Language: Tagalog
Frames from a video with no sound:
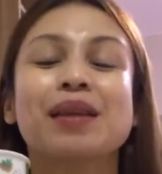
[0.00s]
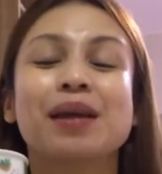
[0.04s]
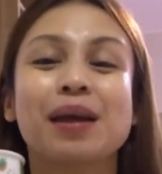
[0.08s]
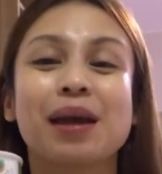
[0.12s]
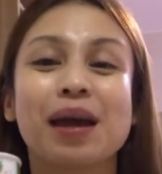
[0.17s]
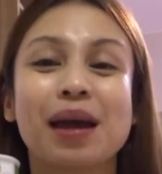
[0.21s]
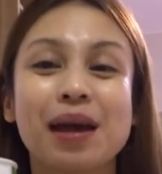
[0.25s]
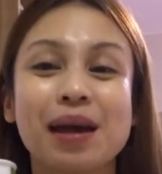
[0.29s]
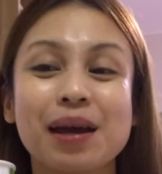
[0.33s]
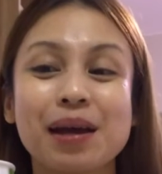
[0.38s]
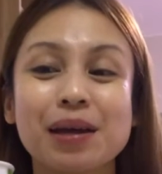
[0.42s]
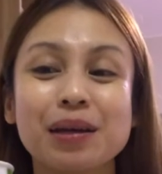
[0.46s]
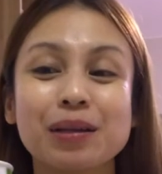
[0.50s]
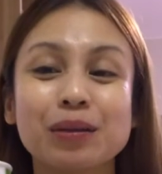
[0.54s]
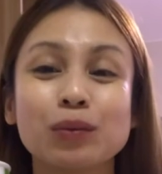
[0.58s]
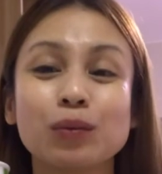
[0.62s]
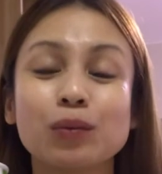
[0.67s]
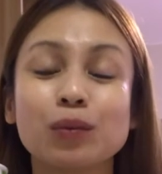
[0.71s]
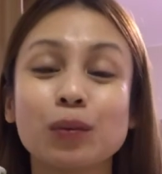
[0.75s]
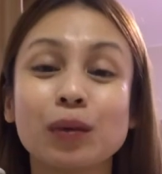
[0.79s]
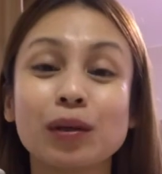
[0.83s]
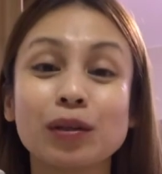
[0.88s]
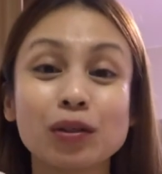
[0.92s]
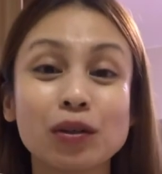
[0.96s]
And
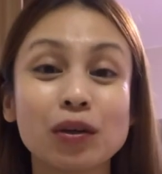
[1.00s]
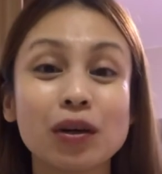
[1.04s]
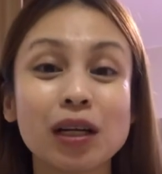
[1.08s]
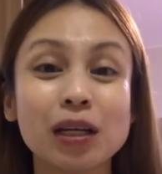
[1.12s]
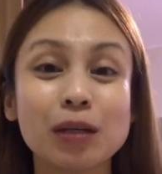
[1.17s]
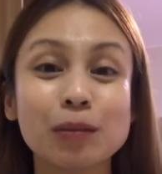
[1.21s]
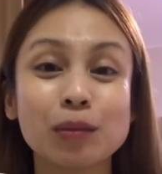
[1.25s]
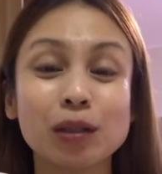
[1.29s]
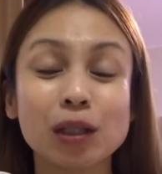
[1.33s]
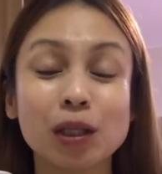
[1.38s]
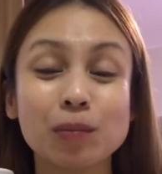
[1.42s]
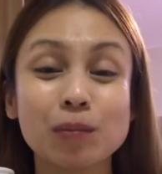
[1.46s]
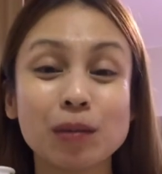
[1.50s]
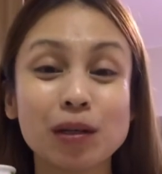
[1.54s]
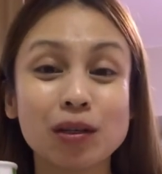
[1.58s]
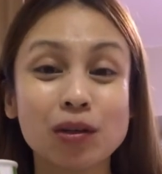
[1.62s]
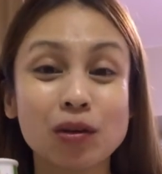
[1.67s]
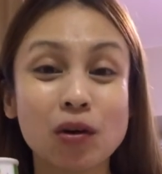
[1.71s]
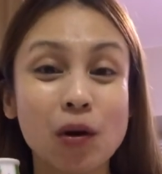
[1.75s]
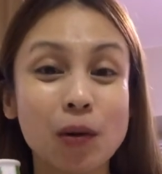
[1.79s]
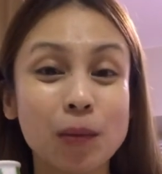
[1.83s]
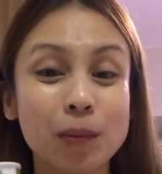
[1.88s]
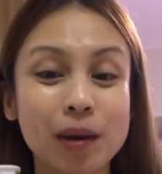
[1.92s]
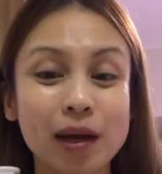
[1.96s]
wag niyo kalimutan
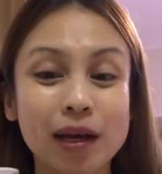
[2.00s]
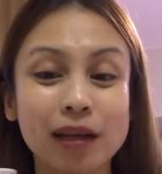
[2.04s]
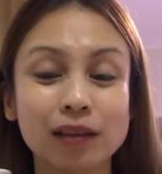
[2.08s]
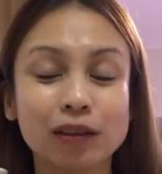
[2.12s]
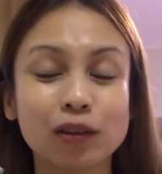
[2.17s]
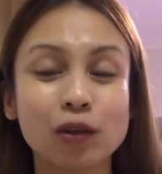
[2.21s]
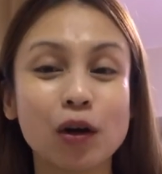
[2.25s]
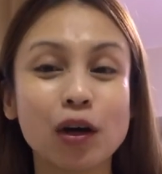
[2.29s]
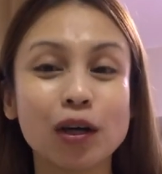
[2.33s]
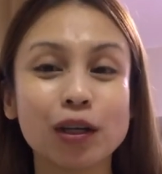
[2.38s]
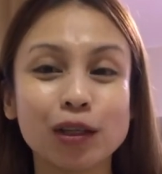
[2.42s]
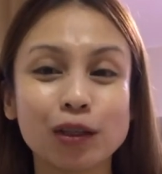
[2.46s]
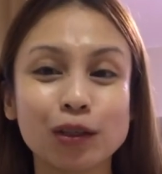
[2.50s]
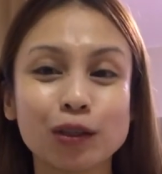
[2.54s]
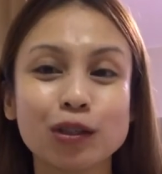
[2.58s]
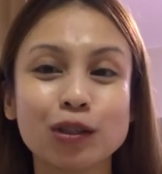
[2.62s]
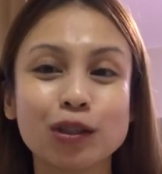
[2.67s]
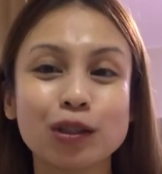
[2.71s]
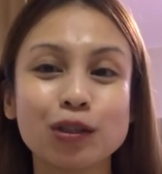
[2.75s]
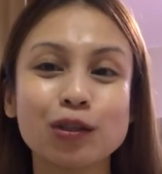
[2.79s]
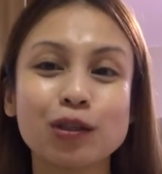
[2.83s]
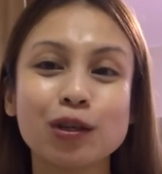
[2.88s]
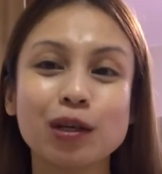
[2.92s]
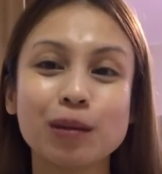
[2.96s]
mag-comment kung anong gusto
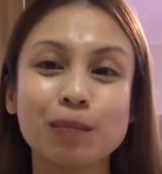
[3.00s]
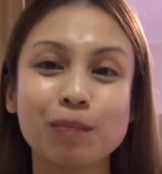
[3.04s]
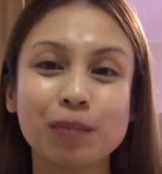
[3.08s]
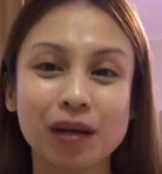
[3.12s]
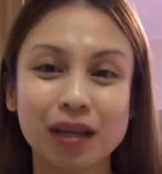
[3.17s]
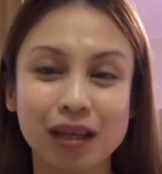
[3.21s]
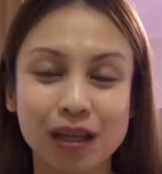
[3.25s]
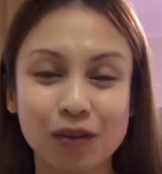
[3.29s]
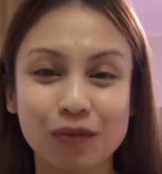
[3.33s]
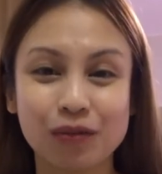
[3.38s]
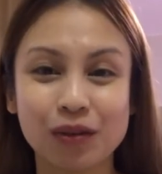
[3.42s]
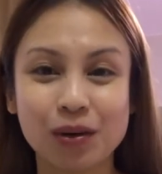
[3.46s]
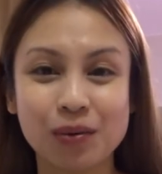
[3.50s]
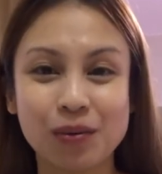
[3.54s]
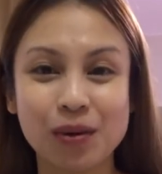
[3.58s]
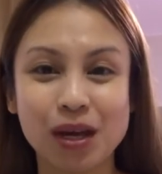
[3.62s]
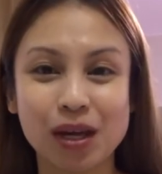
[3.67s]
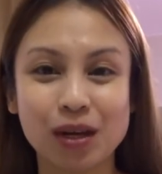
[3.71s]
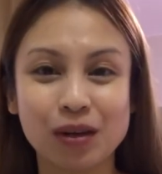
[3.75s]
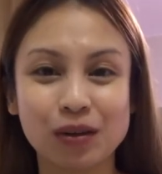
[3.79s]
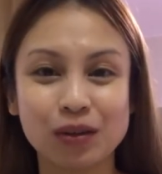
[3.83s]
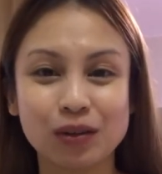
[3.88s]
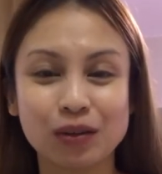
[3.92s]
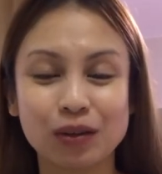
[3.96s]
niyo
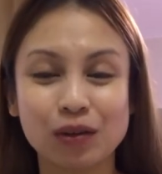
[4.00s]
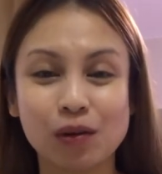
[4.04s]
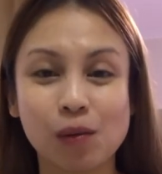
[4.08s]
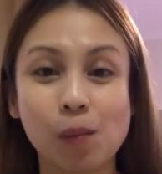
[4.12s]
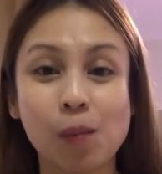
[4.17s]
ipag-giveaway ko.